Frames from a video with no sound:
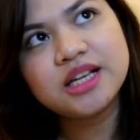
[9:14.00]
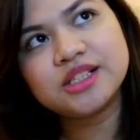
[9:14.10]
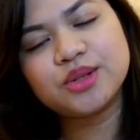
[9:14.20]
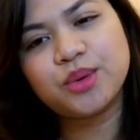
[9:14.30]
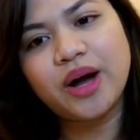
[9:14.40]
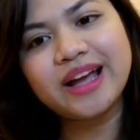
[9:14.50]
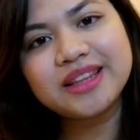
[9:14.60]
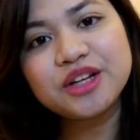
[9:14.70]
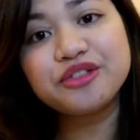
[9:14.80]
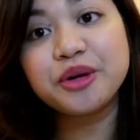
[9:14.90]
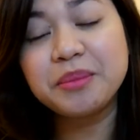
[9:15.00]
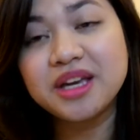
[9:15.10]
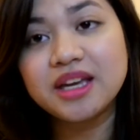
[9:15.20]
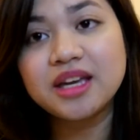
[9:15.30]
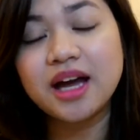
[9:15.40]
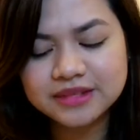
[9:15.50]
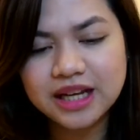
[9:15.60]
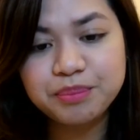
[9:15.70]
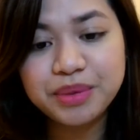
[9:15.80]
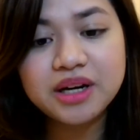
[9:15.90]
So, I think for me,
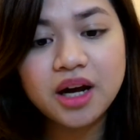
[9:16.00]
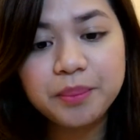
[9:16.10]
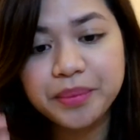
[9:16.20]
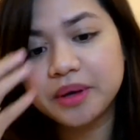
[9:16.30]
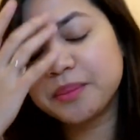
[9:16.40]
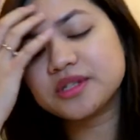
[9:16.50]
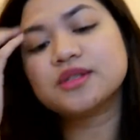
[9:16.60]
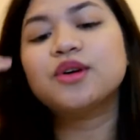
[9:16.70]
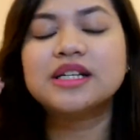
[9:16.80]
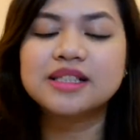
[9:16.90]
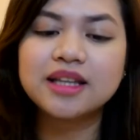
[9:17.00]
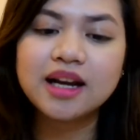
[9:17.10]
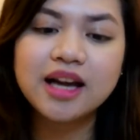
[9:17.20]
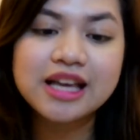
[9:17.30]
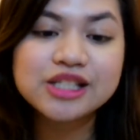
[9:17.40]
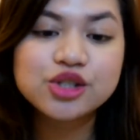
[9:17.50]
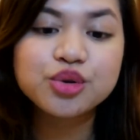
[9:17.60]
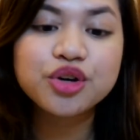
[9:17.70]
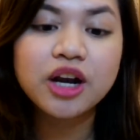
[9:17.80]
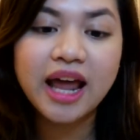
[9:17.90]
ang pinaka-purpose ko kasi talaga is
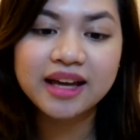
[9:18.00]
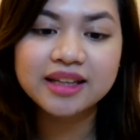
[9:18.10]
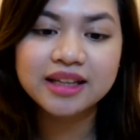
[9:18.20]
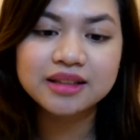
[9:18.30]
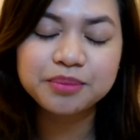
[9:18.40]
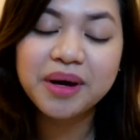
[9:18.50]
to collect it.